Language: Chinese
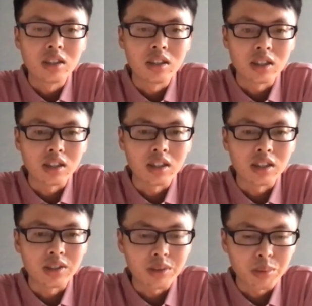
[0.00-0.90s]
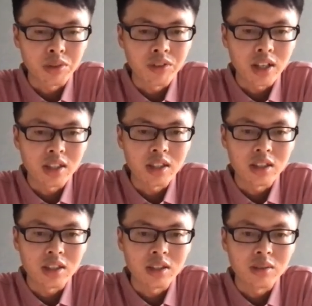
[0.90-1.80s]
这个不发
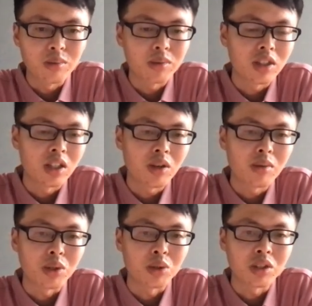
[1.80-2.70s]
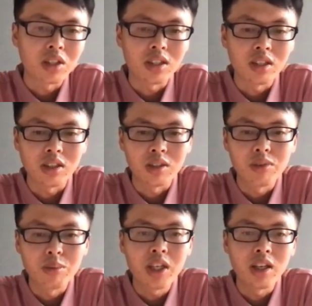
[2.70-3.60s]
生切换，比如说像这个
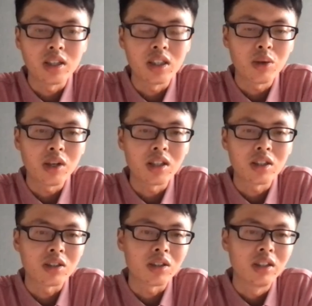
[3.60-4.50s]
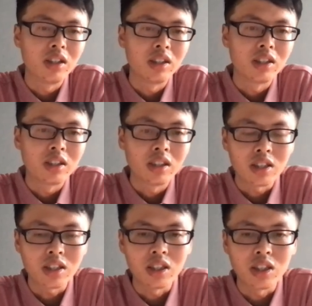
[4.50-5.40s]
分片切换的时候，它
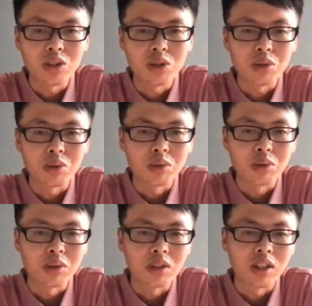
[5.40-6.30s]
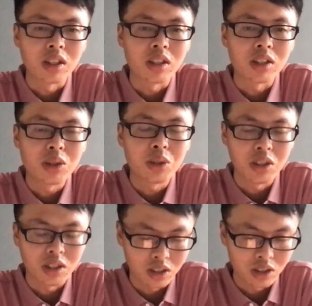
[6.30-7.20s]
是可以继续呃继
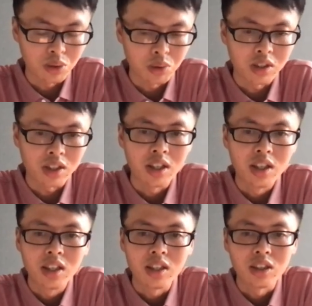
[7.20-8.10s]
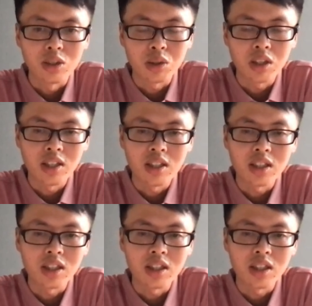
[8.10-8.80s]
续使用的，以及说添加这